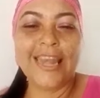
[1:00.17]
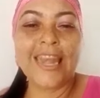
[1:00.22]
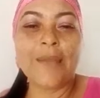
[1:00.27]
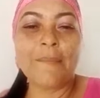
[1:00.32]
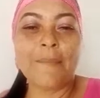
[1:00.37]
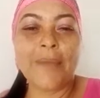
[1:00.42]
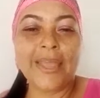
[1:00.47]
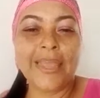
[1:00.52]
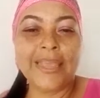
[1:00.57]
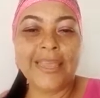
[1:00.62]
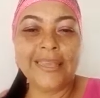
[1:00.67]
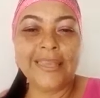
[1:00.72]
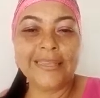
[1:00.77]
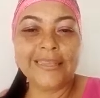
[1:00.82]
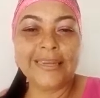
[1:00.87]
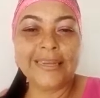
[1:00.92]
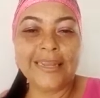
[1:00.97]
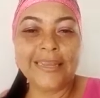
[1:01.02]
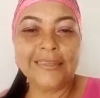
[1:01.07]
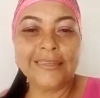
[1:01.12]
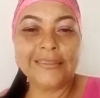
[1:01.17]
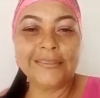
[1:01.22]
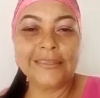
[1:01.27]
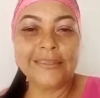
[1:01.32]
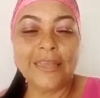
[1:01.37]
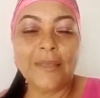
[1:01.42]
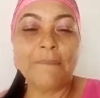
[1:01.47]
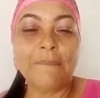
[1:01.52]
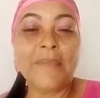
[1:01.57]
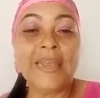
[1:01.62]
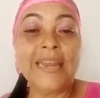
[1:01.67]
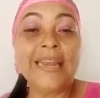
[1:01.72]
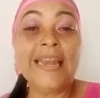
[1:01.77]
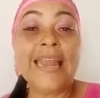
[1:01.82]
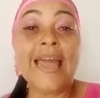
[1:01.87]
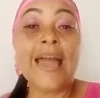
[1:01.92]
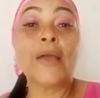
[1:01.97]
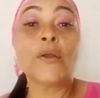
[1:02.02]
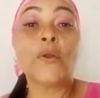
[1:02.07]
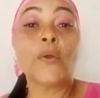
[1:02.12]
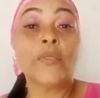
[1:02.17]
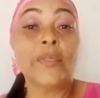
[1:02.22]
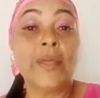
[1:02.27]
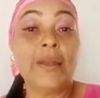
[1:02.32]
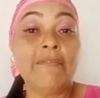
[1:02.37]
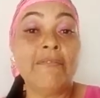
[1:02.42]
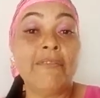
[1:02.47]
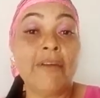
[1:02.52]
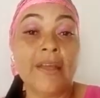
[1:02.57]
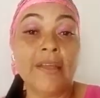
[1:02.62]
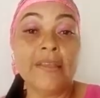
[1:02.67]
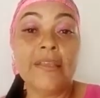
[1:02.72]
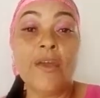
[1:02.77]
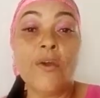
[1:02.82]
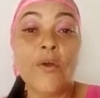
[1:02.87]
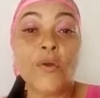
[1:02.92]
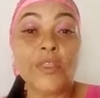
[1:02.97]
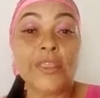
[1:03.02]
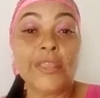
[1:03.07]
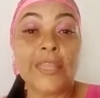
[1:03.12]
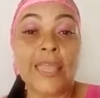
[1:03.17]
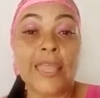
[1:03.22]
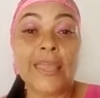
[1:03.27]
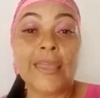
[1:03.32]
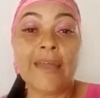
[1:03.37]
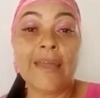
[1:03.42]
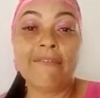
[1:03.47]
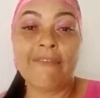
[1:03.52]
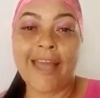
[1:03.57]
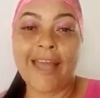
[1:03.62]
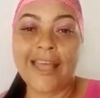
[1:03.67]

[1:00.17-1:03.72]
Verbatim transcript: La maestra Milagros del Valle Ortega